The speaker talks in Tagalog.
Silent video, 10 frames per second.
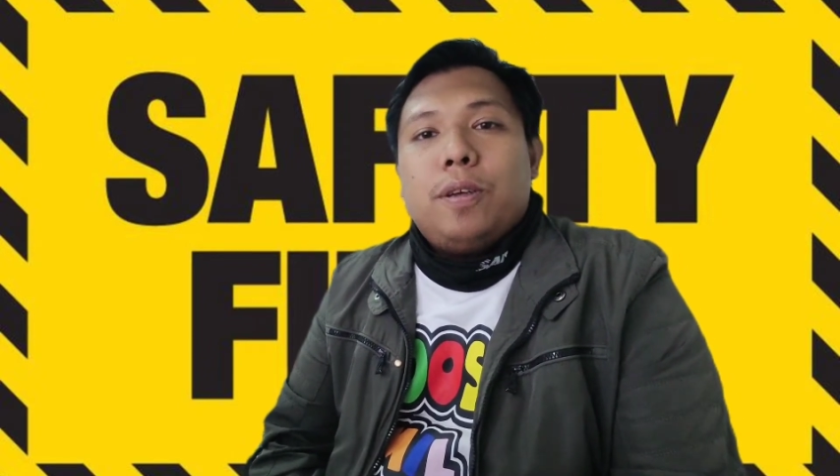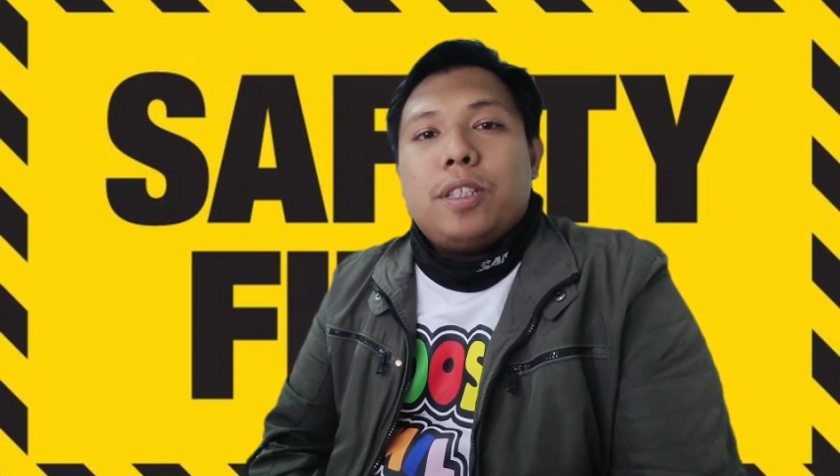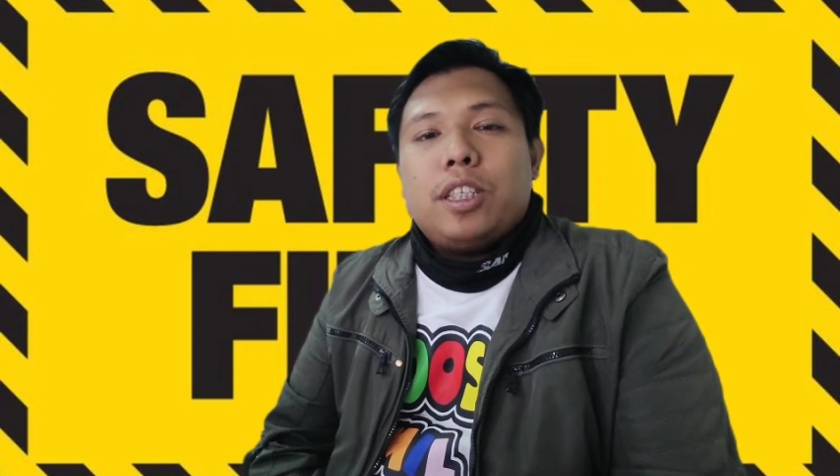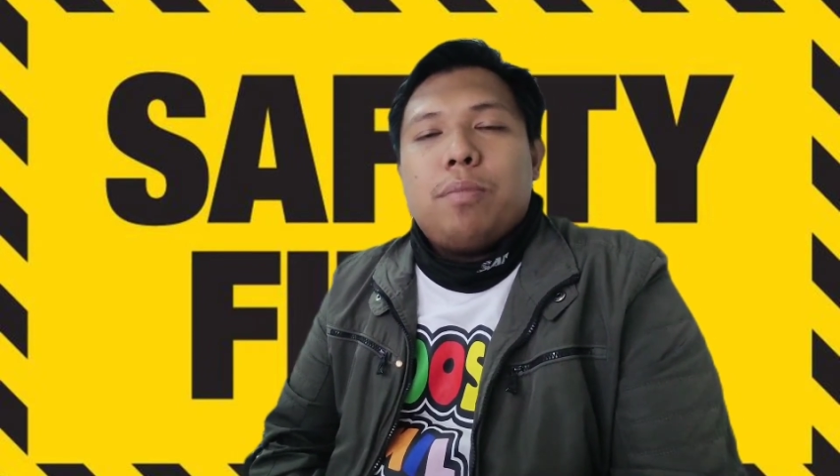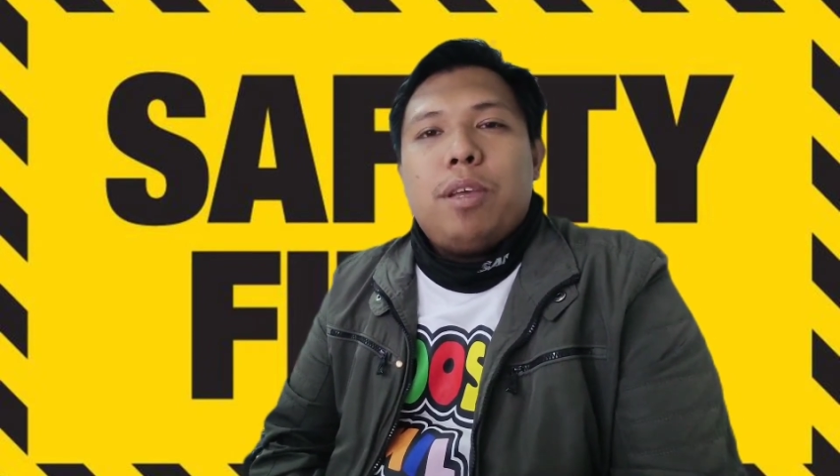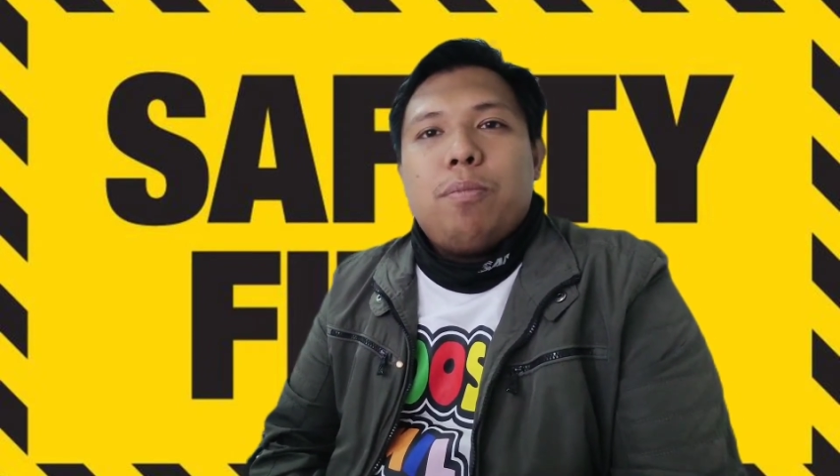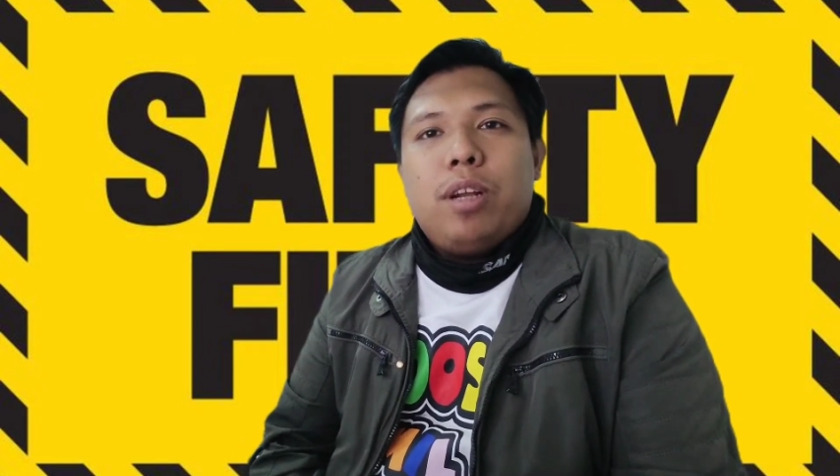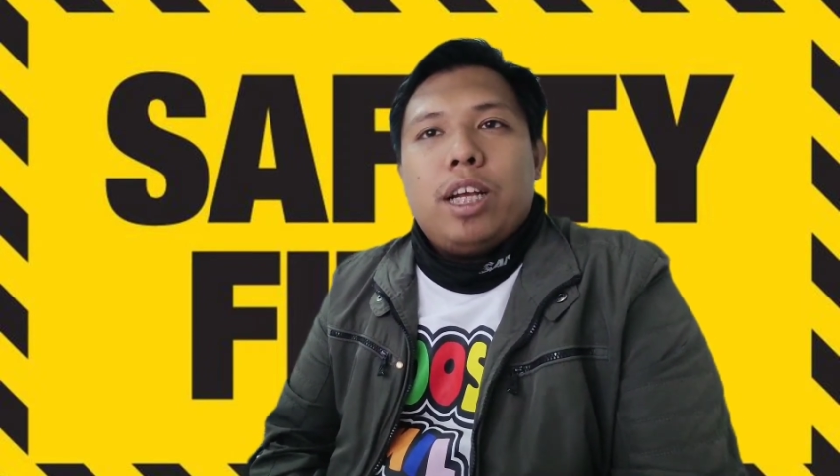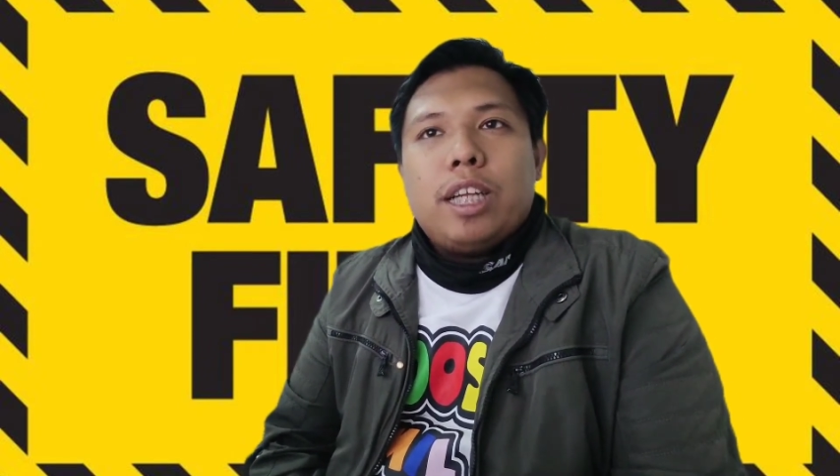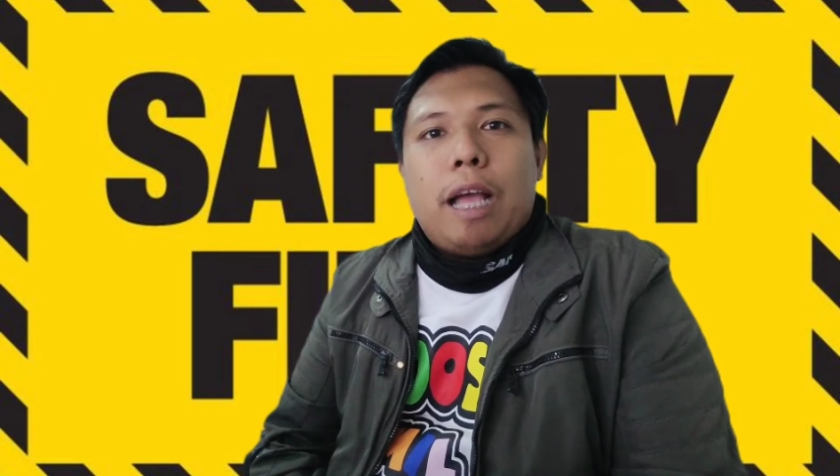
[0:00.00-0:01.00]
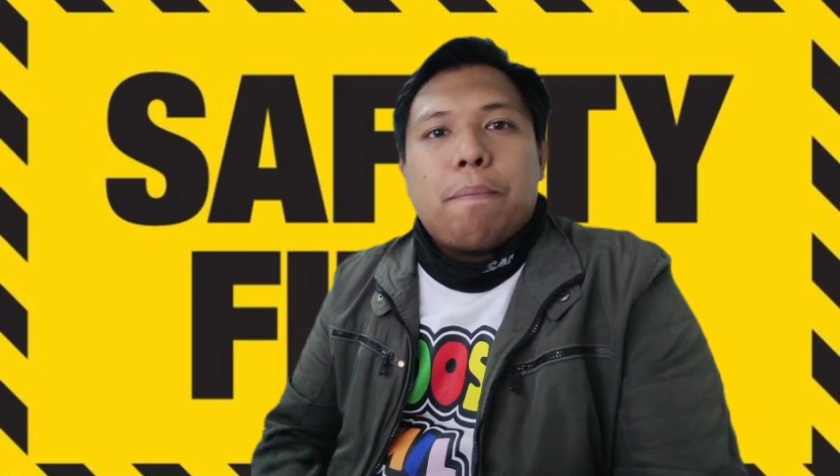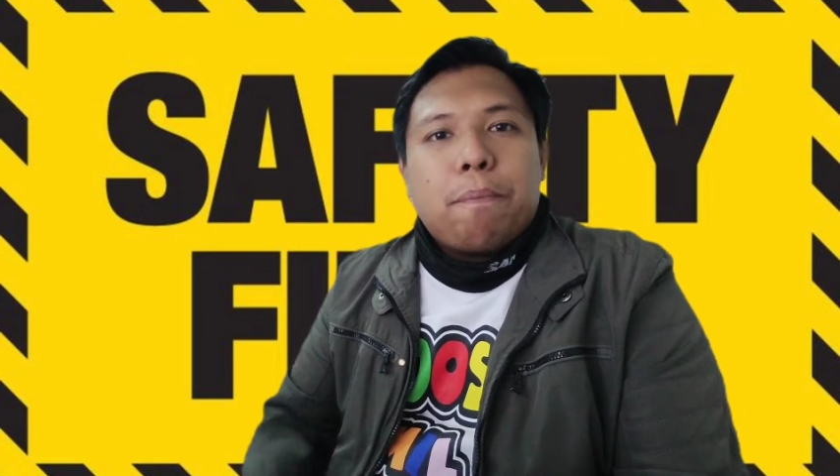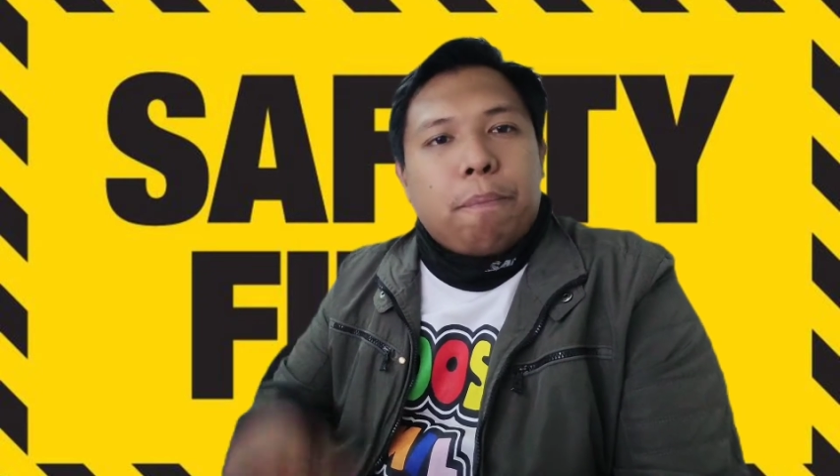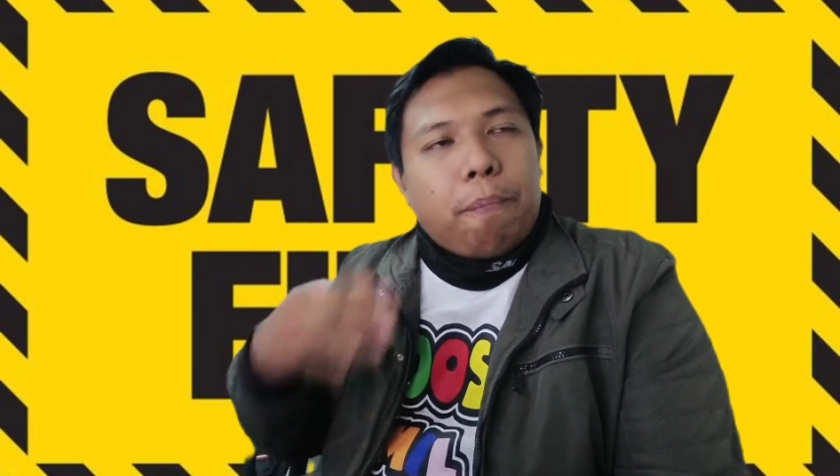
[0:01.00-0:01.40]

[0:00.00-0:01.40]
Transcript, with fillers: No? Sasabihin mo lang na,